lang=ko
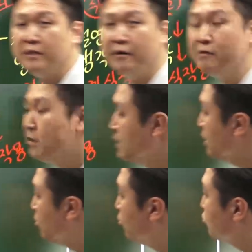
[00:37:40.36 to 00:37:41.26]
돼요.
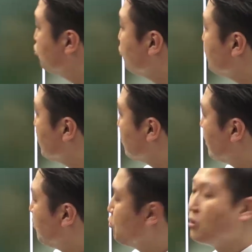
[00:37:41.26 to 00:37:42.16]
수분이
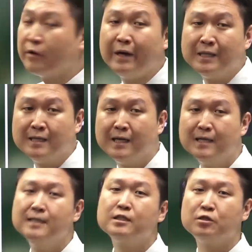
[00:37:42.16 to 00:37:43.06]
들어간 것도 열화 아니야?
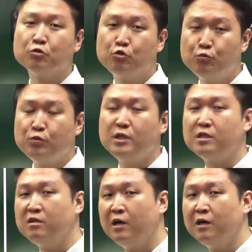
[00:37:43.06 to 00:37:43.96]
그렇죠. 수분이
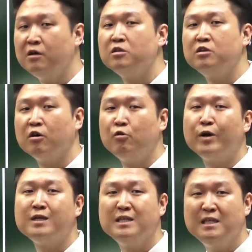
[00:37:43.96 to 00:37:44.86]
들어간 건
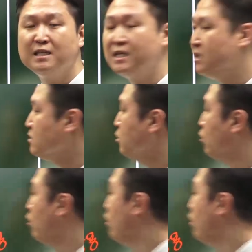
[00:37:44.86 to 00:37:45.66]
열화를 일으키는